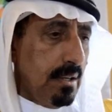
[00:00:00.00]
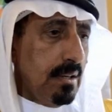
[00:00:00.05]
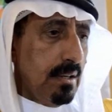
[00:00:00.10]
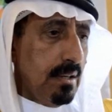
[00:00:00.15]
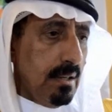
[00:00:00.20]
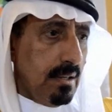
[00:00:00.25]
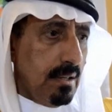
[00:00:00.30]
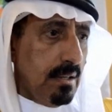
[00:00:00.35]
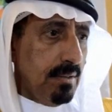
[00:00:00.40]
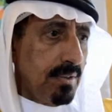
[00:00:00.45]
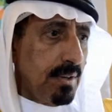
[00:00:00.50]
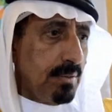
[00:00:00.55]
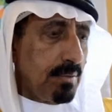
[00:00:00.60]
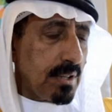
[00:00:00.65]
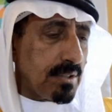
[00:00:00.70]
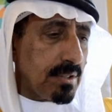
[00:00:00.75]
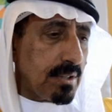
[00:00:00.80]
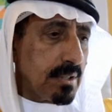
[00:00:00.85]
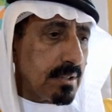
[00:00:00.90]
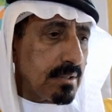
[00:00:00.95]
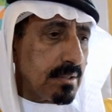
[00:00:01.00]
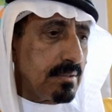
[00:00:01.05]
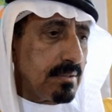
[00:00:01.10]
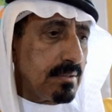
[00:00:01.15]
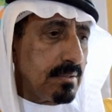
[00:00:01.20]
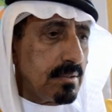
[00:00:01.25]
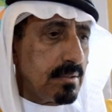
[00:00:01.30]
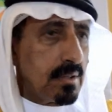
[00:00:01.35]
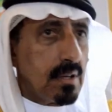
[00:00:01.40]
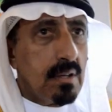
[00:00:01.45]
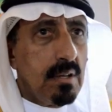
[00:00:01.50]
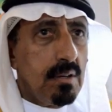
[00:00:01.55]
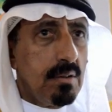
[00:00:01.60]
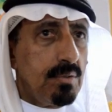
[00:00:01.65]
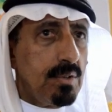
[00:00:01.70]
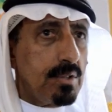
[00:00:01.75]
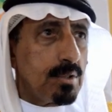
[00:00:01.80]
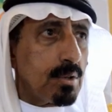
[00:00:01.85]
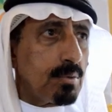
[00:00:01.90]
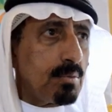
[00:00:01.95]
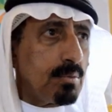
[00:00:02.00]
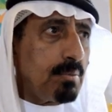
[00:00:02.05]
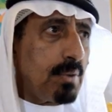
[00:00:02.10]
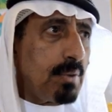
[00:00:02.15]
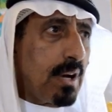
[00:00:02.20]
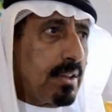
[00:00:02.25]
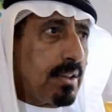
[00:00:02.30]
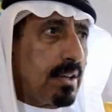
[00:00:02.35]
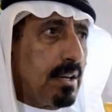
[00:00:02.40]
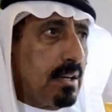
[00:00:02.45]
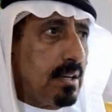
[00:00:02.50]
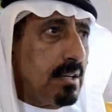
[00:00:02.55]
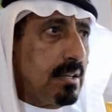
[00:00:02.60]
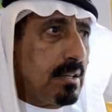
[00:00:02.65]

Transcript: آه، في مصر آه، فندق مماثل